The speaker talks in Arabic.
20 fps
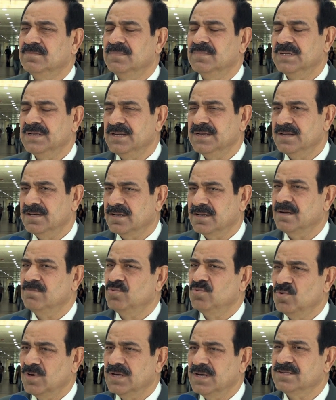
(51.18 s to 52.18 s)
من
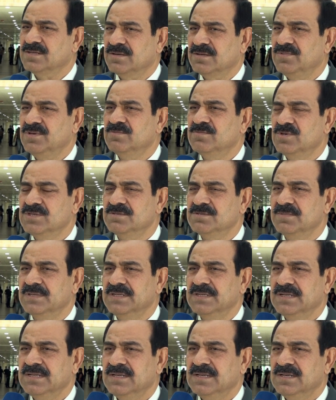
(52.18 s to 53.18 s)
ربو قصبي مزمن